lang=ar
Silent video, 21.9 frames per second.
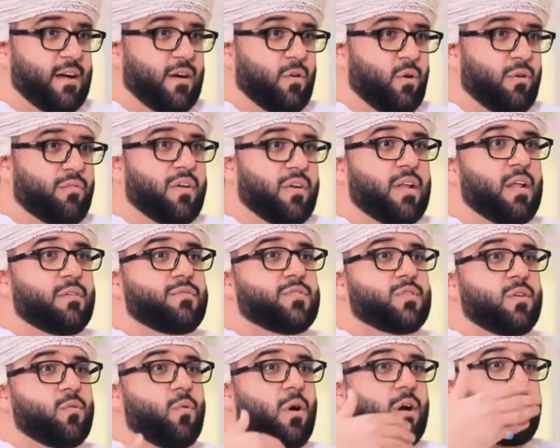وفي
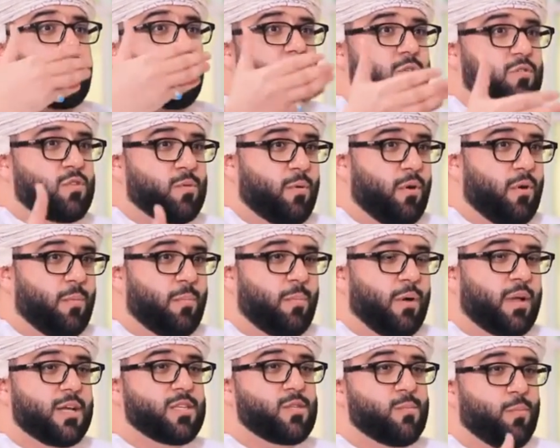نفس الوقت كسب
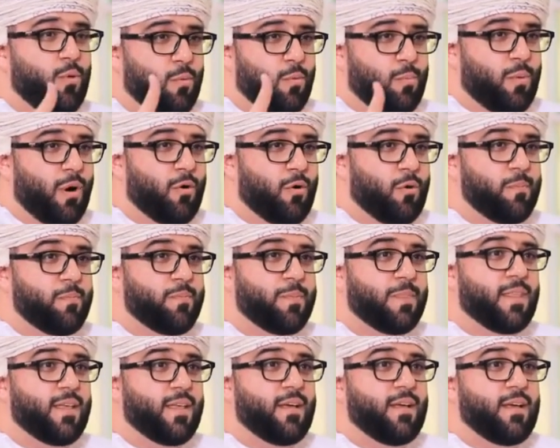حب كسب حبهم
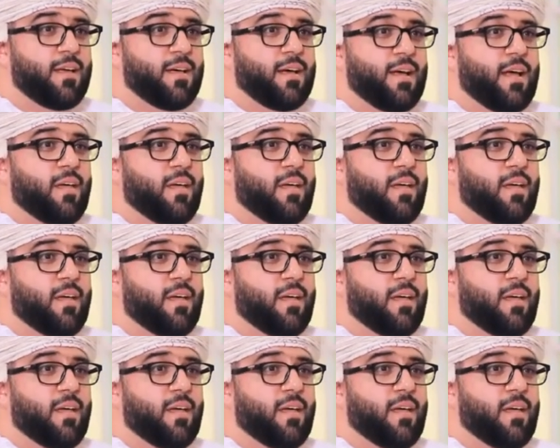نعم